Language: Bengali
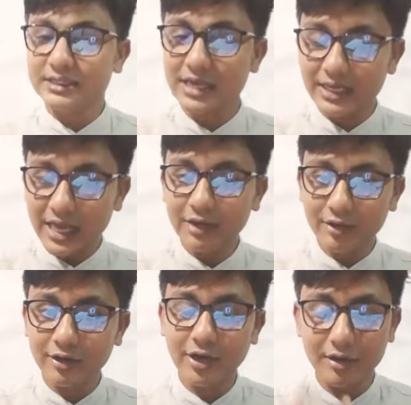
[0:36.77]
যা না
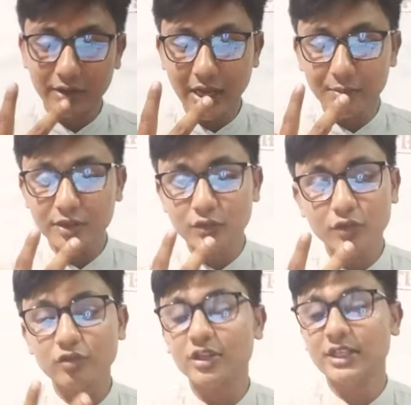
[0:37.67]
করার কারণে আমি দুই
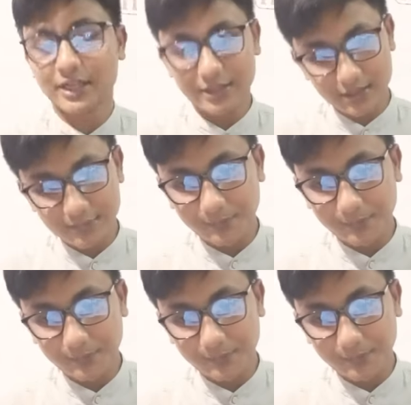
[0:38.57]
দুটো চাকরি